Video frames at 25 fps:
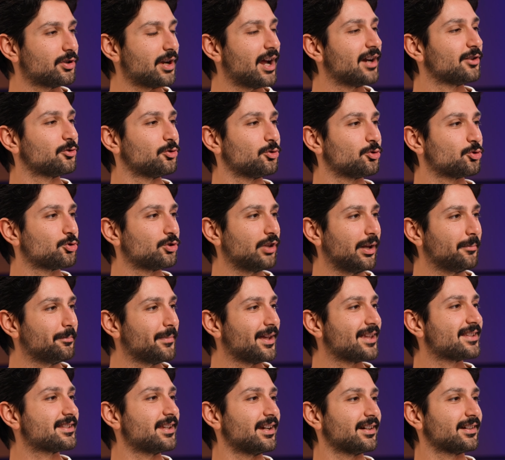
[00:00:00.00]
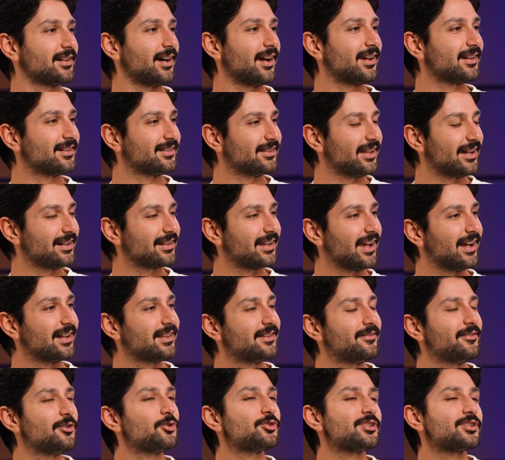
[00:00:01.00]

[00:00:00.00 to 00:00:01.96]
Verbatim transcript: Her kurucudan benzer kaygılar geldi.